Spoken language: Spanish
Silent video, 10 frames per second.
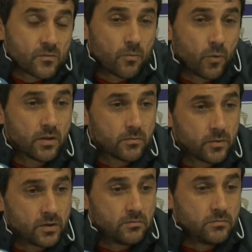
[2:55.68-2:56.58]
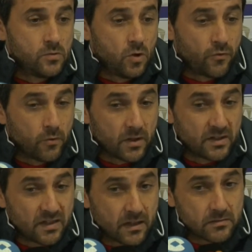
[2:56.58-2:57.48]
bueno, los
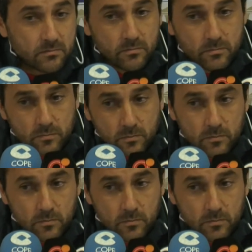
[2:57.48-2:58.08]
futbolistas, mm,